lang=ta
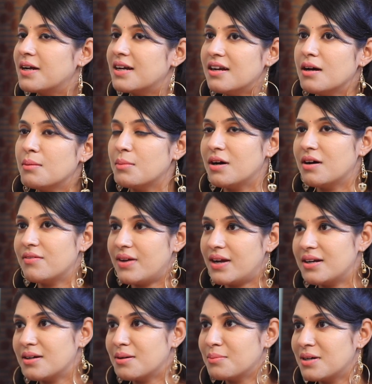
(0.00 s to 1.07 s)
பண்ணலாமா
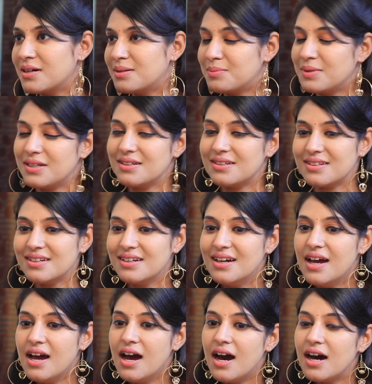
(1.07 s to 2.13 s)
வேண்டாமா அப்படின்ட்டு
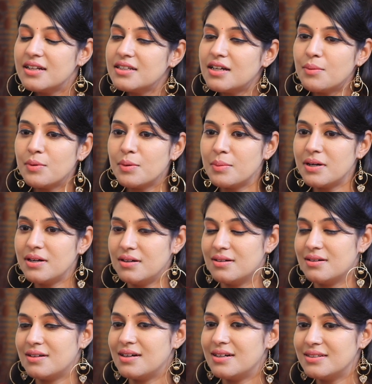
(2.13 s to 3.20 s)
அதுக்கப்புறமா
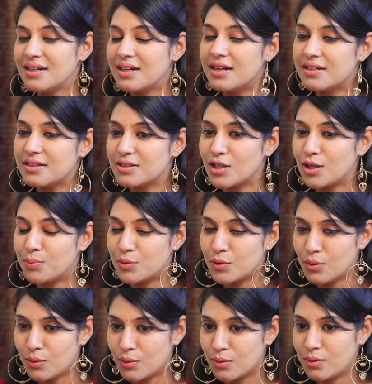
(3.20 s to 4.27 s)
கதை
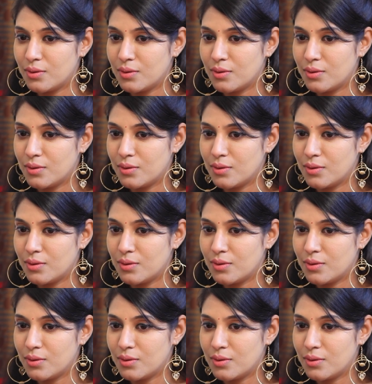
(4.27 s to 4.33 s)
கேட்டதுக்கப்புறம்